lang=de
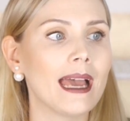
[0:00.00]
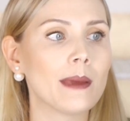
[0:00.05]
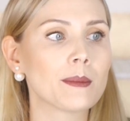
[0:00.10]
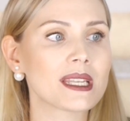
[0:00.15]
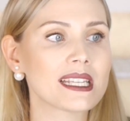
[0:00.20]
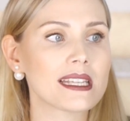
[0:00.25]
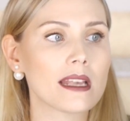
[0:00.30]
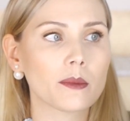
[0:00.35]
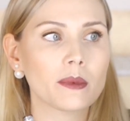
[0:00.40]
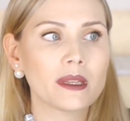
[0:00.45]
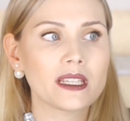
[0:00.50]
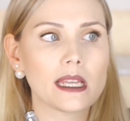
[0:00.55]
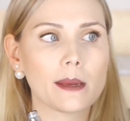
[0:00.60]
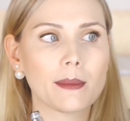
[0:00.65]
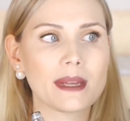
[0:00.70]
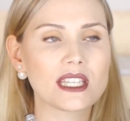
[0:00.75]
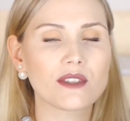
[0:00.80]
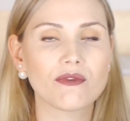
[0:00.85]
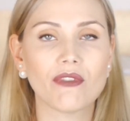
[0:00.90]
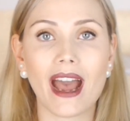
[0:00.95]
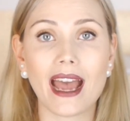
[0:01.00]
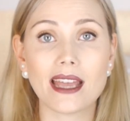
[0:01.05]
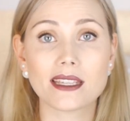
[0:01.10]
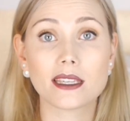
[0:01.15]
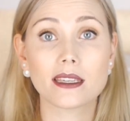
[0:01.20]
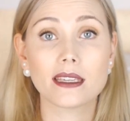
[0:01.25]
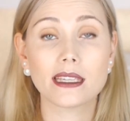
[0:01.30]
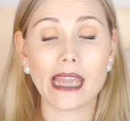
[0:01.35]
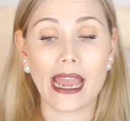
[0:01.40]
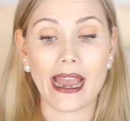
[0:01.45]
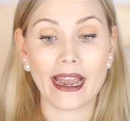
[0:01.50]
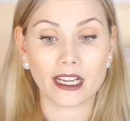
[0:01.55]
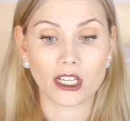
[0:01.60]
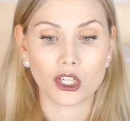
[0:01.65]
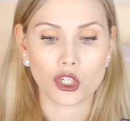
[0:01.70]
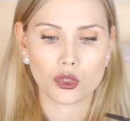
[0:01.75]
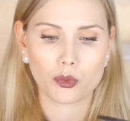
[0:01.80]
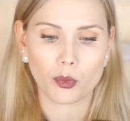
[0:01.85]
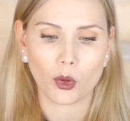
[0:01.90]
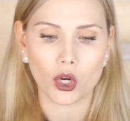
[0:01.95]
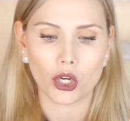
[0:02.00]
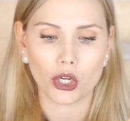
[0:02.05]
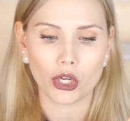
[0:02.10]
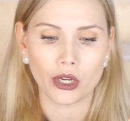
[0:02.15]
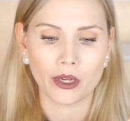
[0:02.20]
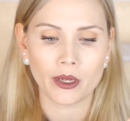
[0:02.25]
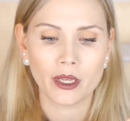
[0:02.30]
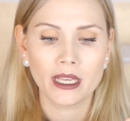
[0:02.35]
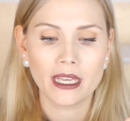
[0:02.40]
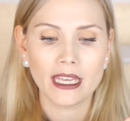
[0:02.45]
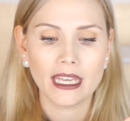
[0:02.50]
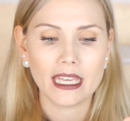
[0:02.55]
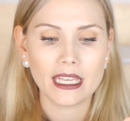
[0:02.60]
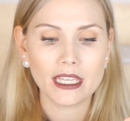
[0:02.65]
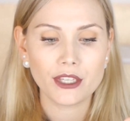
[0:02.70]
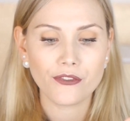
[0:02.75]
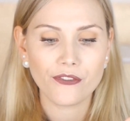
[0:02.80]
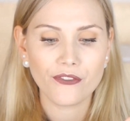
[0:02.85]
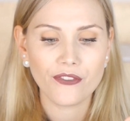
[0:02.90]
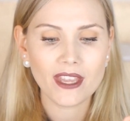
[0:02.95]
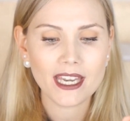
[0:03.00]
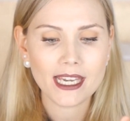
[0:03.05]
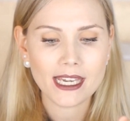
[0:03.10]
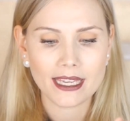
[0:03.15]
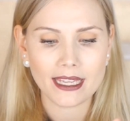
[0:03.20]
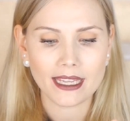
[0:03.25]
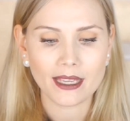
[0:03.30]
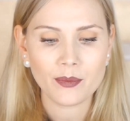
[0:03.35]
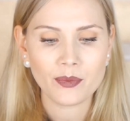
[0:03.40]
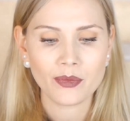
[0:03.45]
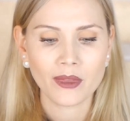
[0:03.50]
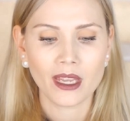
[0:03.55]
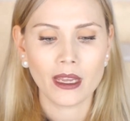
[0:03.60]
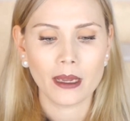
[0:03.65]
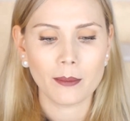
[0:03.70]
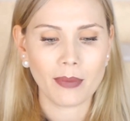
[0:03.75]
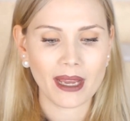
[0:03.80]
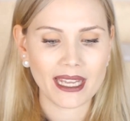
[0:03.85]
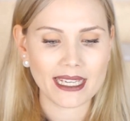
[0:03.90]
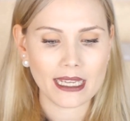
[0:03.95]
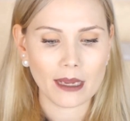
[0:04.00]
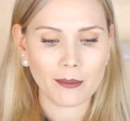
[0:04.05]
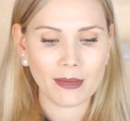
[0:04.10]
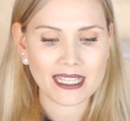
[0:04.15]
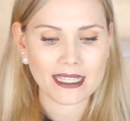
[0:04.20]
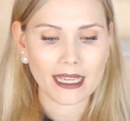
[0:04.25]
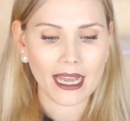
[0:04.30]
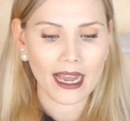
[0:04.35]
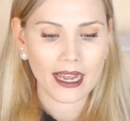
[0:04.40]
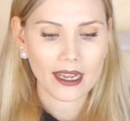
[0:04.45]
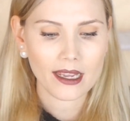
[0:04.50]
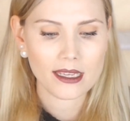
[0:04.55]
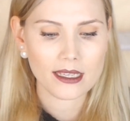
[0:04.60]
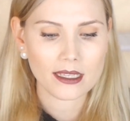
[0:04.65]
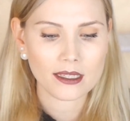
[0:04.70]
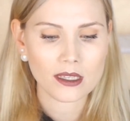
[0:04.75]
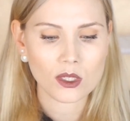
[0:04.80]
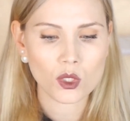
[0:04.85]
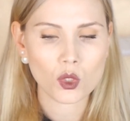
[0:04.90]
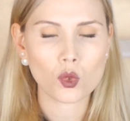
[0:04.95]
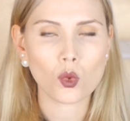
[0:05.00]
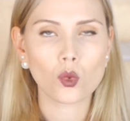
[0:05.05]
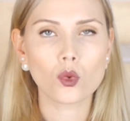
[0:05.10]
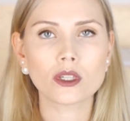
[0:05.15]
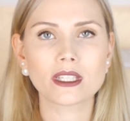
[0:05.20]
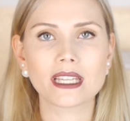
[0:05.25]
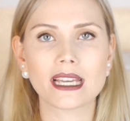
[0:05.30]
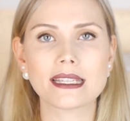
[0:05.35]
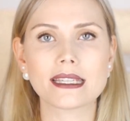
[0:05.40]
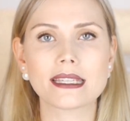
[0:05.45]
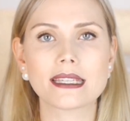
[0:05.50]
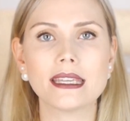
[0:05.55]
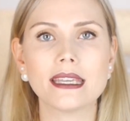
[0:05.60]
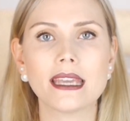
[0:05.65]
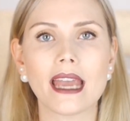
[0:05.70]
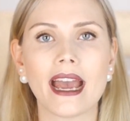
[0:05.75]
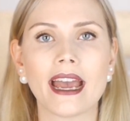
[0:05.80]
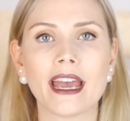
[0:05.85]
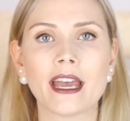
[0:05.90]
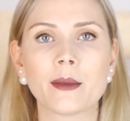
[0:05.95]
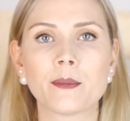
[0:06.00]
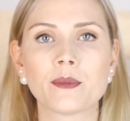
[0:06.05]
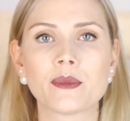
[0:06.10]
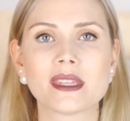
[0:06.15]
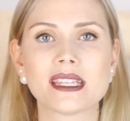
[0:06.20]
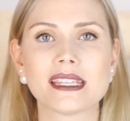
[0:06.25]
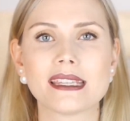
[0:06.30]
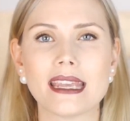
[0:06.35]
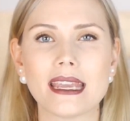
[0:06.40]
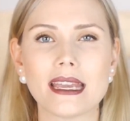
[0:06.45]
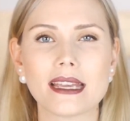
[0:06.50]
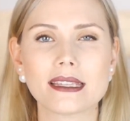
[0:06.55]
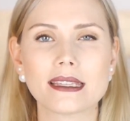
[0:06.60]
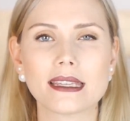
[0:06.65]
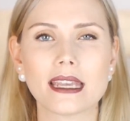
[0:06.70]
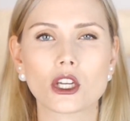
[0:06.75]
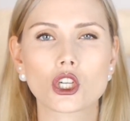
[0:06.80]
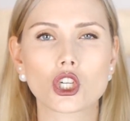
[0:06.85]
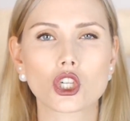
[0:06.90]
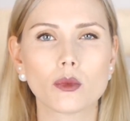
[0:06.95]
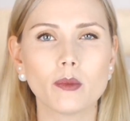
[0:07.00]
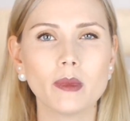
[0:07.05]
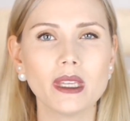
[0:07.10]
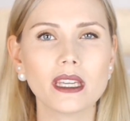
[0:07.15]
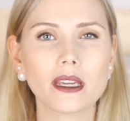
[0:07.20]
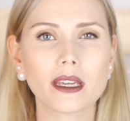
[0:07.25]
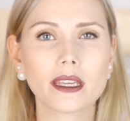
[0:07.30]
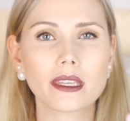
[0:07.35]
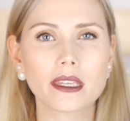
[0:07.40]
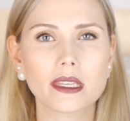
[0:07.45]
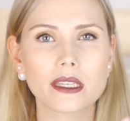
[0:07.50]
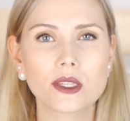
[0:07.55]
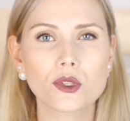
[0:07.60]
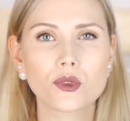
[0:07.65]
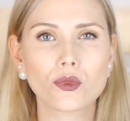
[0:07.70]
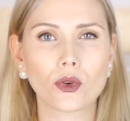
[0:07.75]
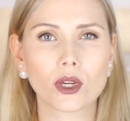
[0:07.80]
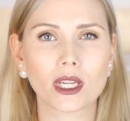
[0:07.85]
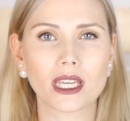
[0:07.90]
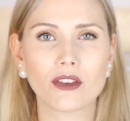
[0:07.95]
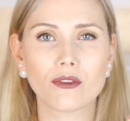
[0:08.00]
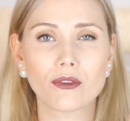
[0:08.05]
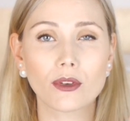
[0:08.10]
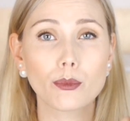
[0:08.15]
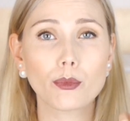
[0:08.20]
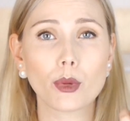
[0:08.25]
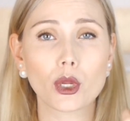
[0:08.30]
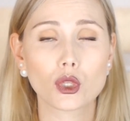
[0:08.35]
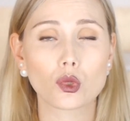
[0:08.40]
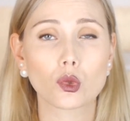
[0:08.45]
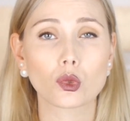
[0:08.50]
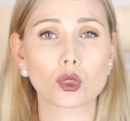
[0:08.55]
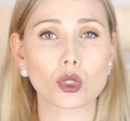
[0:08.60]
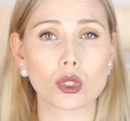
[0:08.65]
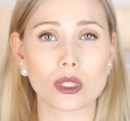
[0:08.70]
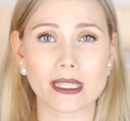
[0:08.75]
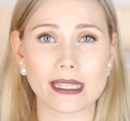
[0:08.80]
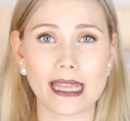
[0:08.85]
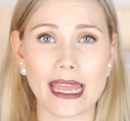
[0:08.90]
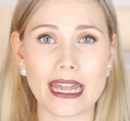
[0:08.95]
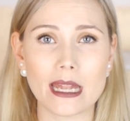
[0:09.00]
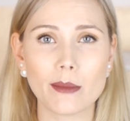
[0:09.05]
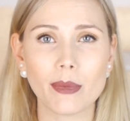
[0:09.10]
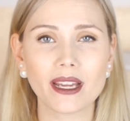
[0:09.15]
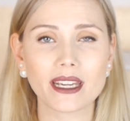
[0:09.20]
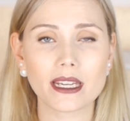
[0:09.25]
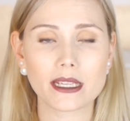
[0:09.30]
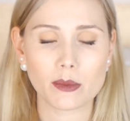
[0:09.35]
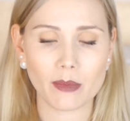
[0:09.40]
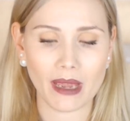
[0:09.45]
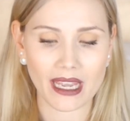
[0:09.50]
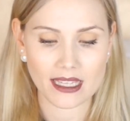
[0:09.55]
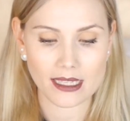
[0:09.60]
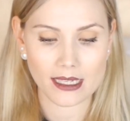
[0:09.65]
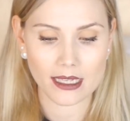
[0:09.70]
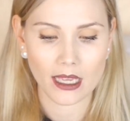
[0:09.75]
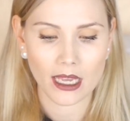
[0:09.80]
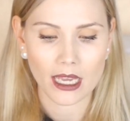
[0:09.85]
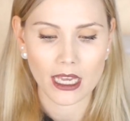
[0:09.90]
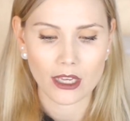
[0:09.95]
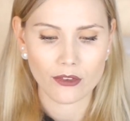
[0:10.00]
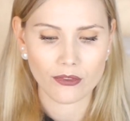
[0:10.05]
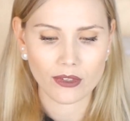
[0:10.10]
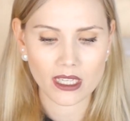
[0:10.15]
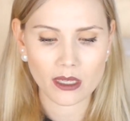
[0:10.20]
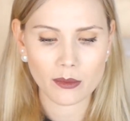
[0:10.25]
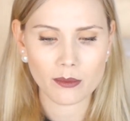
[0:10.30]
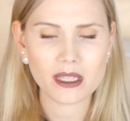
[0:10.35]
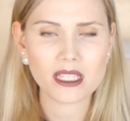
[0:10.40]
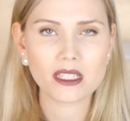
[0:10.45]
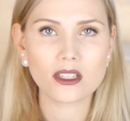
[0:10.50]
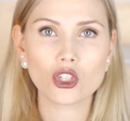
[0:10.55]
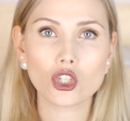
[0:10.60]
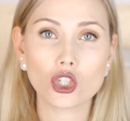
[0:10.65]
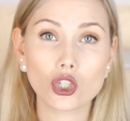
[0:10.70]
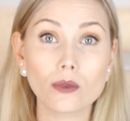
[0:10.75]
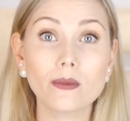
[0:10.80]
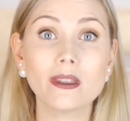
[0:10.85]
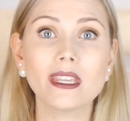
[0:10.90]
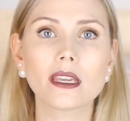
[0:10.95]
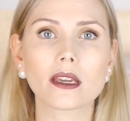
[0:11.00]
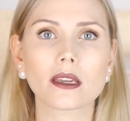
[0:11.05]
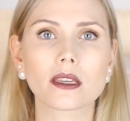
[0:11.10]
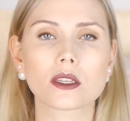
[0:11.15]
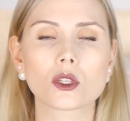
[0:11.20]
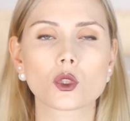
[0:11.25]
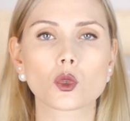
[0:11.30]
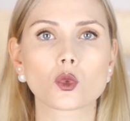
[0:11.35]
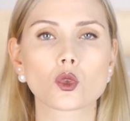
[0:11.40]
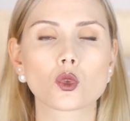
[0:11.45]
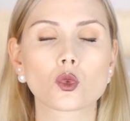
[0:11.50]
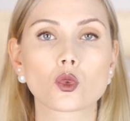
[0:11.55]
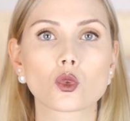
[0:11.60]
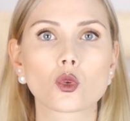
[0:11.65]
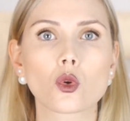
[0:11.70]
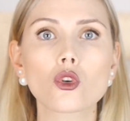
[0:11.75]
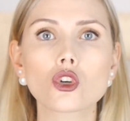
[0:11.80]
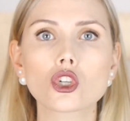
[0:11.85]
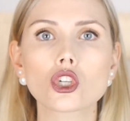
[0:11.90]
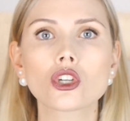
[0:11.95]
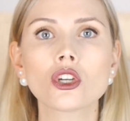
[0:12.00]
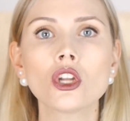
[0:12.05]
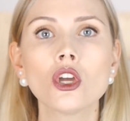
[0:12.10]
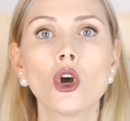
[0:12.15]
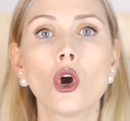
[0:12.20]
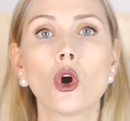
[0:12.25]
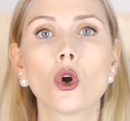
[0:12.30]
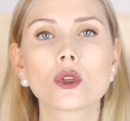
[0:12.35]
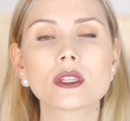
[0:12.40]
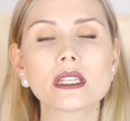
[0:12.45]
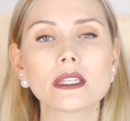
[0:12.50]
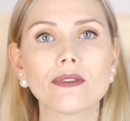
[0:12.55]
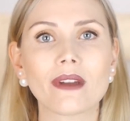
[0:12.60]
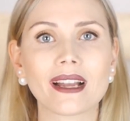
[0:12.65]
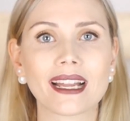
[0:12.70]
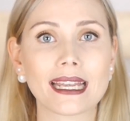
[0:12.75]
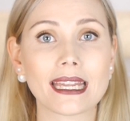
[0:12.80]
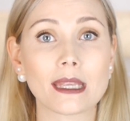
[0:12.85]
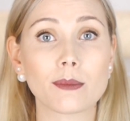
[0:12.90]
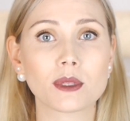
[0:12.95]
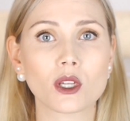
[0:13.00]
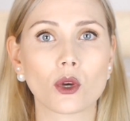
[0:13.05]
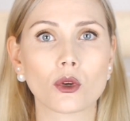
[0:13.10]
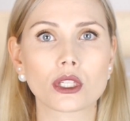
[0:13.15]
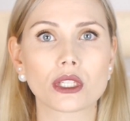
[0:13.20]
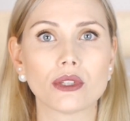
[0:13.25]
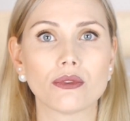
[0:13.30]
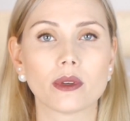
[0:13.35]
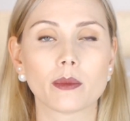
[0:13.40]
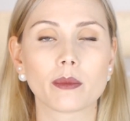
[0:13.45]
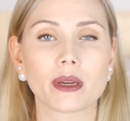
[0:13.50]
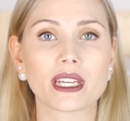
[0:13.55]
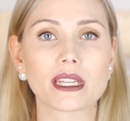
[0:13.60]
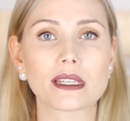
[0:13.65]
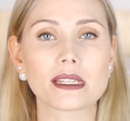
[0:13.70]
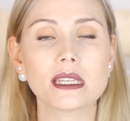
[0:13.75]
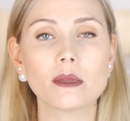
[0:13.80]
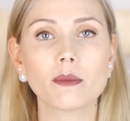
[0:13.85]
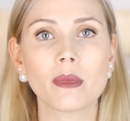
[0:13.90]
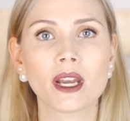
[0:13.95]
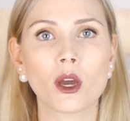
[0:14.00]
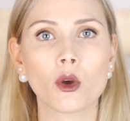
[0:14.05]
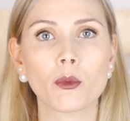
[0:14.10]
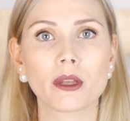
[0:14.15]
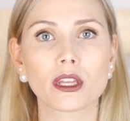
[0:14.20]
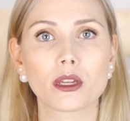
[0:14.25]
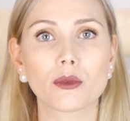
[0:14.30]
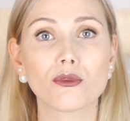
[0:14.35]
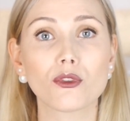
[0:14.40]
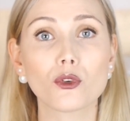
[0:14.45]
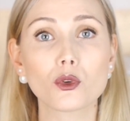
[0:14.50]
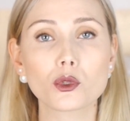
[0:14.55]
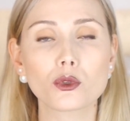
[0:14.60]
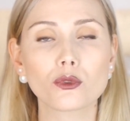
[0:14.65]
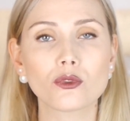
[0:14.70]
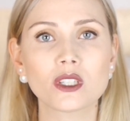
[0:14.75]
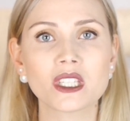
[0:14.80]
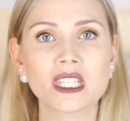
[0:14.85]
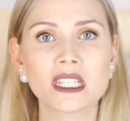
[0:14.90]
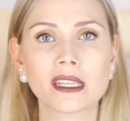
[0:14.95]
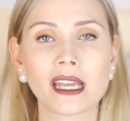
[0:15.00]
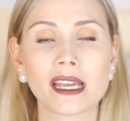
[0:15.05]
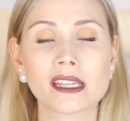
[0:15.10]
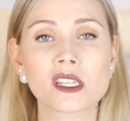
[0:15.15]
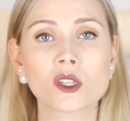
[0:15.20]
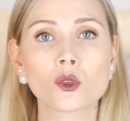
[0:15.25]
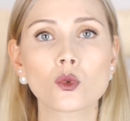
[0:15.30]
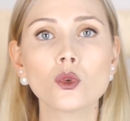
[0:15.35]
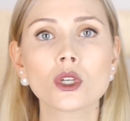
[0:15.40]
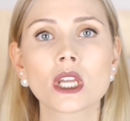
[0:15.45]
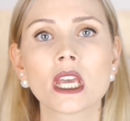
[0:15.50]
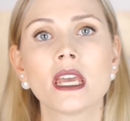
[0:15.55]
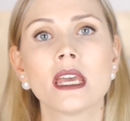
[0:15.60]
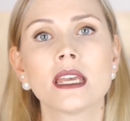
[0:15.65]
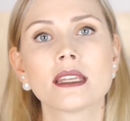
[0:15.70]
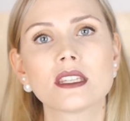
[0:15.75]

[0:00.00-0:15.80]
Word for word: Ähm, das hat mich damals wahnsinnig angesprochen. Ich finde, bei der Mascara ist es so, dass sie ähm, sehr, sehr schmierig ist von der Wimperntusche selber. Das macht sie, finde ich, ein bisschen schwierig so zu tuschen und sie verklebt auch die Wimpern. Das sieht man auch bei dem Foto, finde ich, ganz gut.